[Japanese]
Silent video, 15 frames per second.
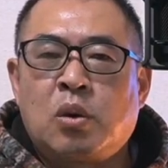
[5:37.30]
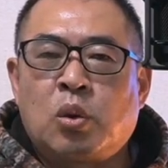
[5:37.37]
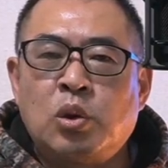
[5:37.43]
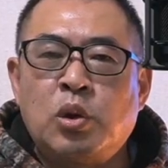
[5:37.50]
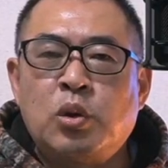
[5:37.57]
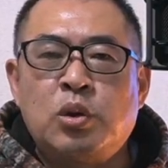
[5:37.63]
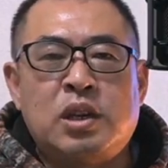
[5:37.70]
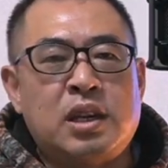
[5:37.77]
こ
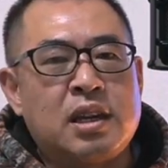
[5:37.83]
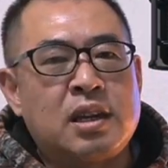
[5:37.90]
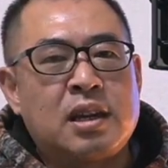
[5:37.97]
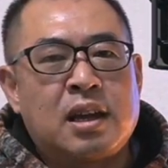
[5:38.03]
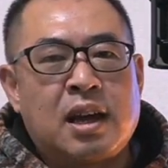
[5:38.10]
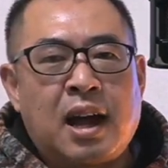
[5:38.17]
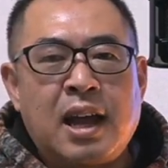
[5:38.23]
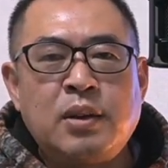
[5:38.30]
のように
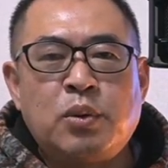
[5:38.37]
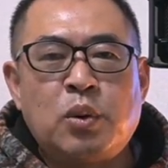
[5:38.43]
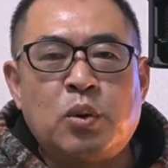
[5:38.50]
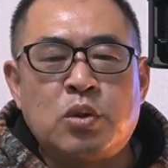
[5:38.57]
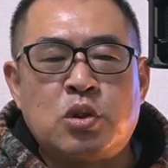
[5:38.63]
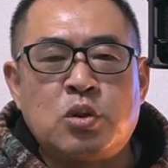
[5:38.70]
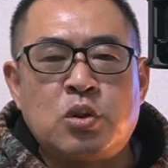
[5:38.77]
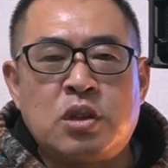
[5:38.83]

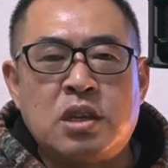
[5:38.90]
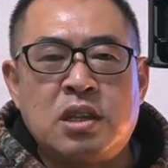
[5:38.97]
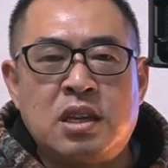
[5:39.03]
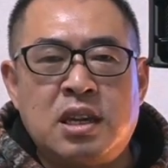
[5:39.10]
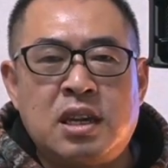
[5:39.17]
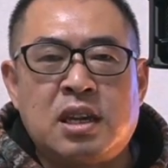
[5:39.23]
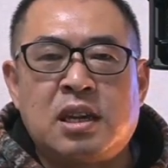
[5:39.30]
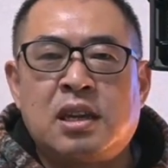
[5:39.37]
iPhone を中心
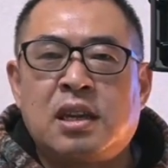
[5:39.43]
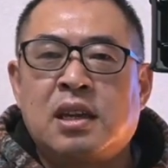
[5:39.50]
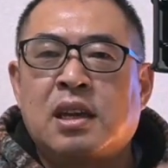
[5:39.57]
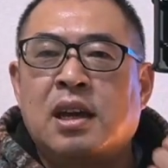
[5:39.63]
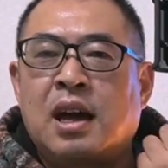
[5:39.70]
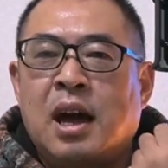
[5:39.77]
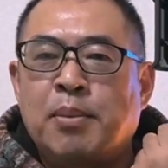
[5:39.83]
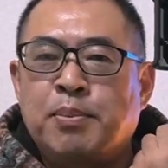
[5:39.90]
に
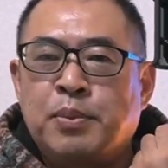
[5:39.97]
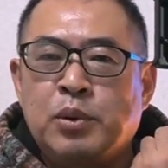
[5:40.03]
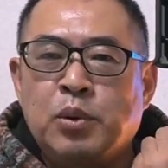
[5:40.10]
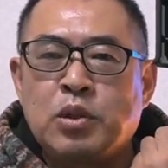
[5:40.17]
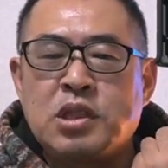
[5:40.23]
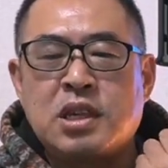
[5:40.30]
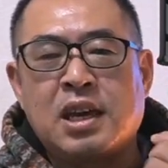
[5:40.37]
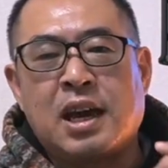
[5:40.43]

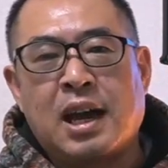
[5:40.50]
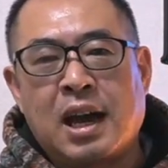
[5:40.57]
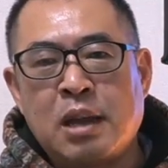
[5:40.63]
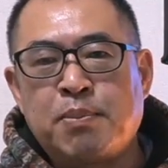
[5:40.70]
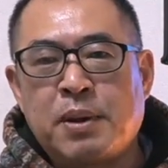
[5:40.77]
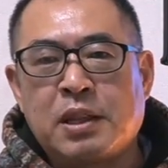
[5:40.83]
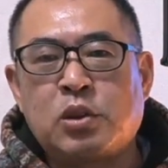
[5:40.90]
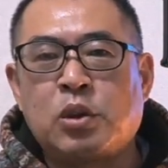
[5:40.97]
AppleWatch や
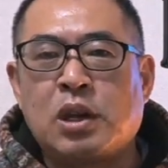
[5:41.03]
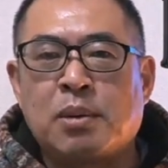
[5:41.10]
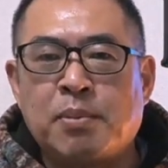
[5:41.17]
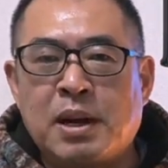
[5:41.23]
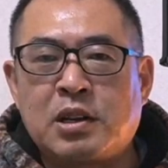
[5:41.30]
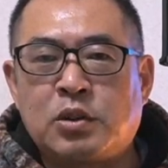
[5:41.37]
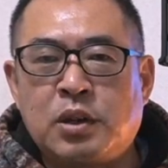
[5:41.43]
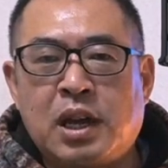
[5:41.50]
iPad や
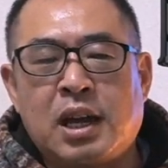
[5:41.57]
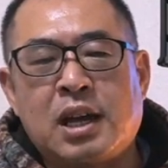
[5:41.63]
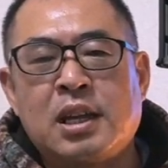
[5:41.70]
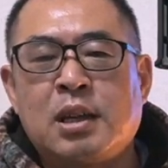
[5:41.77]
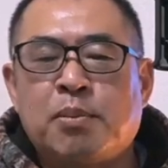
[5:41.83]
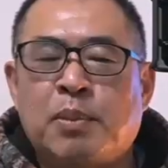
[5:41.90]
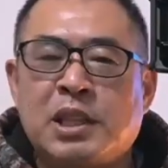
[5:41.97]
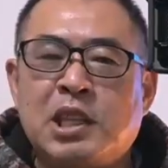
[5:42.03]
Mac や
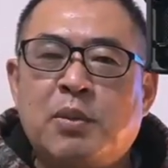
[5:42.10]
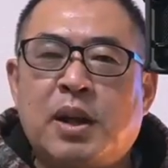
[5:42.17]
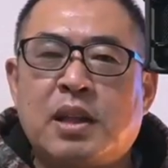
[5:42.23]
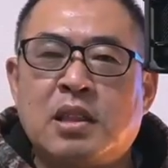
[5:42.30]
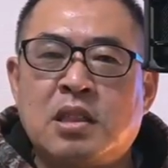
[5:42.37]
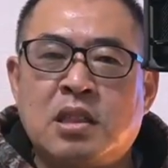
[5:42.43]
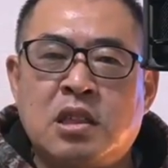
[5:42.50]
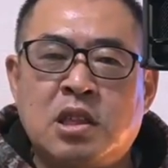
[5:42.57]
または
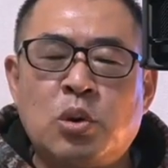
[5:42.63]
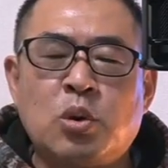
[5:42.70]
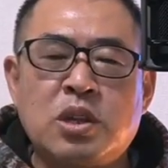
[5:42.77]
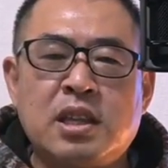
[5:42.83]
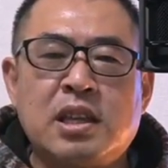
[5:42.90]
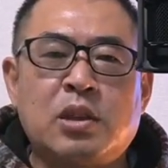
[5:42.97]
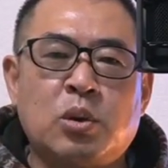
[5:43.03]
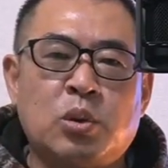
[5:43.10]
自動
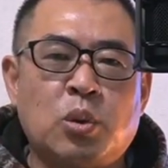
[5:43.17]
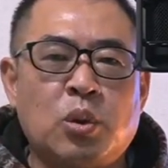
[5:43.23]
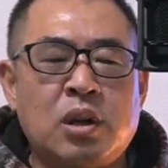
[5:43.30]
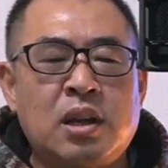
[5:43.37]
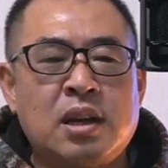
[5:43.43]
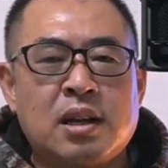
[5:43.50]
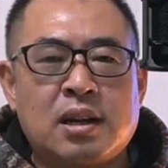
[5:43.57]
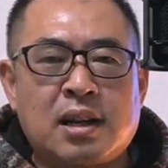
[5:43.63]
車などと
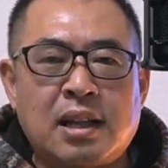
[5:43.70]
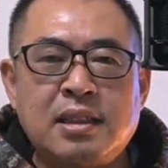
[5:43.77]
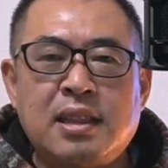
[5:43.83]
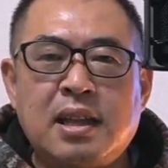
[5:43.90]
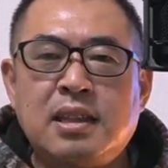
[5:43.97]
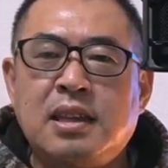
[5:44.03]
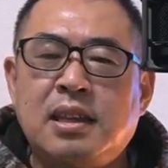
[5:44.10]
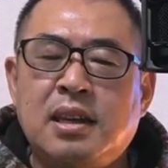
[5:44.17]
簡
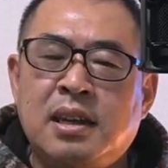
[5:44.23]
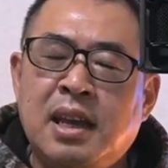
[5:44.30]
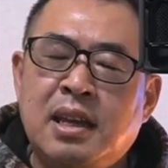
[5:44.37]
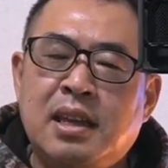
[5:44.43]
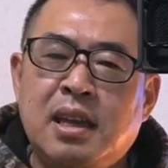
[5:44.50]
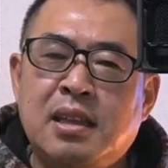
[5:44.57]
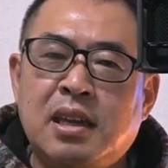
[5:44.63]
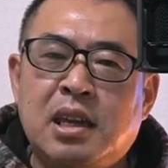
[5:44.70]
単に
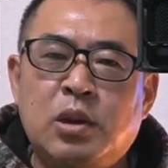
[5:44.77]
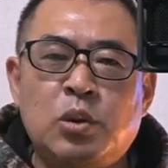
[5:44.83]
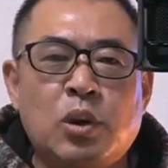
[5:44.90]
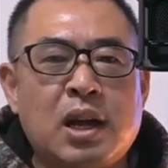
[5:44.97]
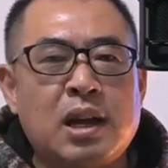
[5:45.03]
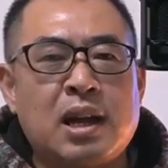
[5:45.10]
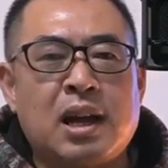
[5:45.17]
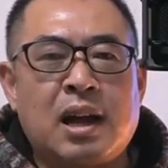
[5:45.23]
連携できる
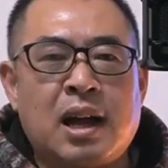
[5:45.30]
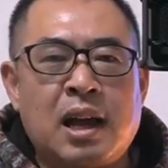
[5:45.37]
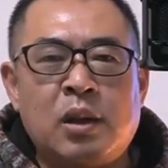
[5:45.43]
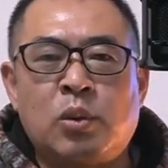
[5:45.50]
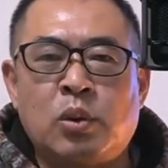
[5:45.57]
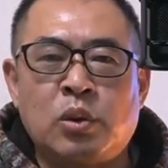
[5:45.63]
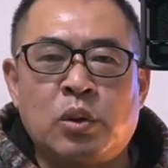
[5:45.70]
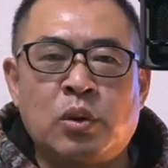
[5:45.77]
のが
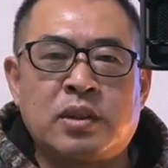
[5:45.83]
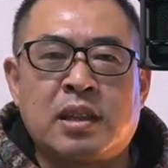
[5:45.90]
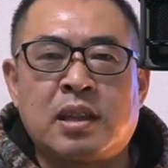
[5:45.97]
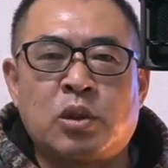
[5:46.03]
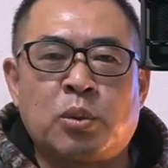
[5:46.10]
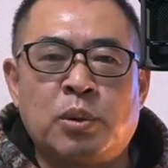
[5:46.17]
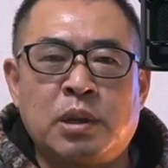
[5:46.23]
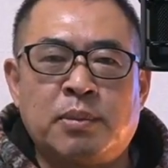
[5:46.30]
iPhone の良さ
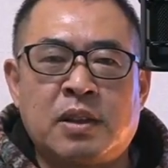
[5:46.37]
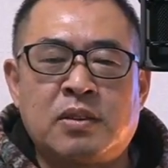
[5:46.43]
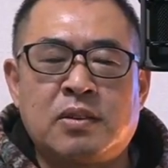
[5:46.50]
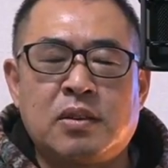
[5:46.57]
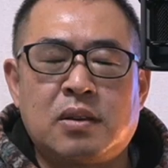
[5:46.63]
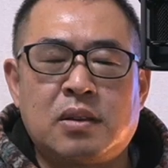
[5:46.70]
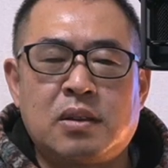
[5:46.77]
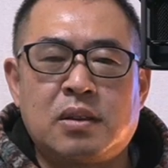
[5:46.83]
だと思いま
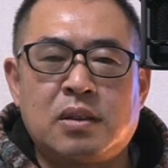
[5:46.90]
す。